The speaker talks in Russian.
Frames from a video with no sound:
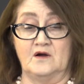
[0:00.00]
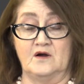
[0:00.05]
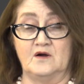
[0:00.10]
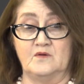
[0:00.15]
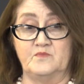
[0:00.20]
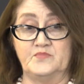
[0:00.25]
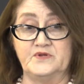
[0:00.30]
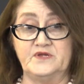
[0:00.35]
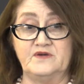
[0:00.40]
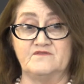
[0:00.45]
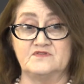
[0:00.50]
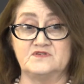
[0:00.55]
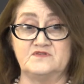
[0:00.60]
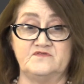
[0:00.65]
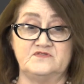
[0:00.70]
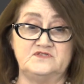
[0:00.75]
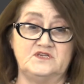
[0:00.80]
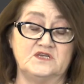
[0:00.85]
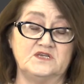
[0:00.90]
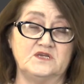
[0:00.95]
Э, при
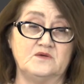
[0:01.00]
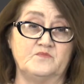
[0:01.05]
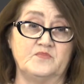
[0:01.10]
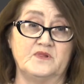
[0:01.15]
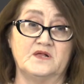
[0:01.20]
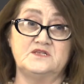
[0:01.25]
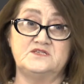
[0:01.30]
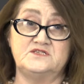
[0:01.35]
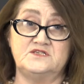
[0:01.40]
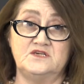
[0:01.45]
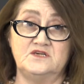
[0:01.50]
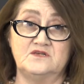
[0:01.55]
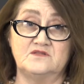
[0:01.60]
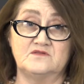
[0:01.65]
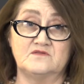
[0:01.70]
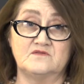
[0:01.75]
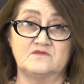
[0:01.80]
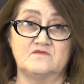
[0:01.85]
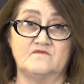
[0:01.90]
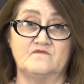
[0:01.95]
возведении
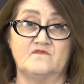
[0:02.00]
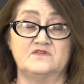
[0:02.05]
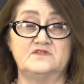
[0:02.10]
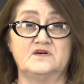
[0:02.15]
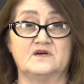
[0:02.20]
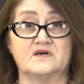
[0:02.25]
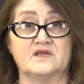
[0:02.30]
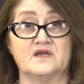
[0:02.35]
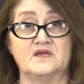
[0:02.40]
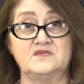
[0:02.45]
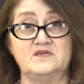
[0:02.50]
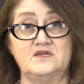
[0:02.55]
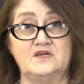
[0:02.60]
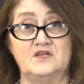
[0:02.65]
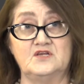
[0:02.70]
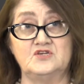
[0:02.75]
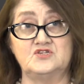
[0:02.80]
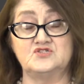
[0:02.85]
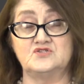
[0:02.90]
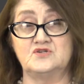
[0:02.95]
плотин,
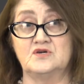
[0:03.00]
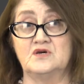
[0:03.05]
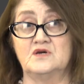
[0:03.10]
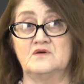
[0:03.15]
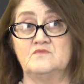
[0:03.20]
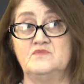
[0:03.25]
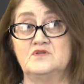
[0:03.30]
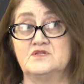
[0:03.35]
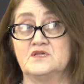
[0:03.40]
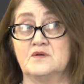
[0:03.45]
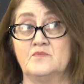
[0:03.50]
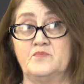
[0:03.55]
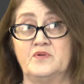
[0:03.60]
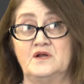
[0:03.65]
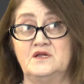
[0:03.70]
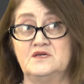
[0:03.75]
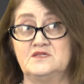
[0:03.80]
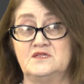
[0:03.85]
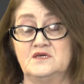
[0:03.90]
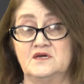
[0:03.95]
водохранилищ,
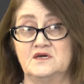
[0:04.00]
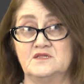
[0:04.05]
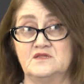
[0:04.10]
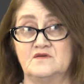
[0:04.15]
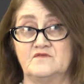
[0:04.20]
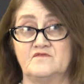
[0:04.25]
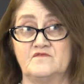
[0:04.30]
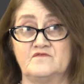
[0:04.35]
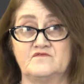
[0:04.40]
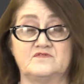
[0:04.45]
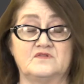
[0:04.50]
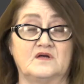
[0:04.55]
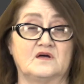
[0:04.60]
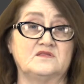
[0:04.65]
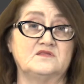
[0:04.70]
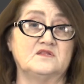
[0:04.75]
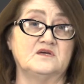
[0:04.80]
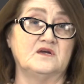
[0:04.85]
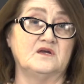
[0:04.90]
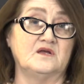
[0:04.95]
метрополитенов,
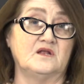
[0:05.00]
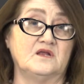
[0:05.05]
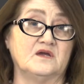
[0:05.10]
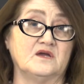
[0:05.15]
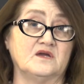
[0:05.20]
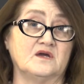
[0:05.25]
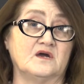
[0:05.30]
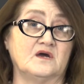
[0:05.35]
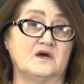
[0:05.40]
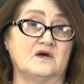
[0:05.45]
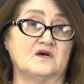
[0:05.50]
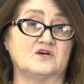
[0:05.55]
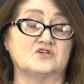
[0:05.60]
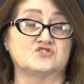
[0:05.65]
тоннелей,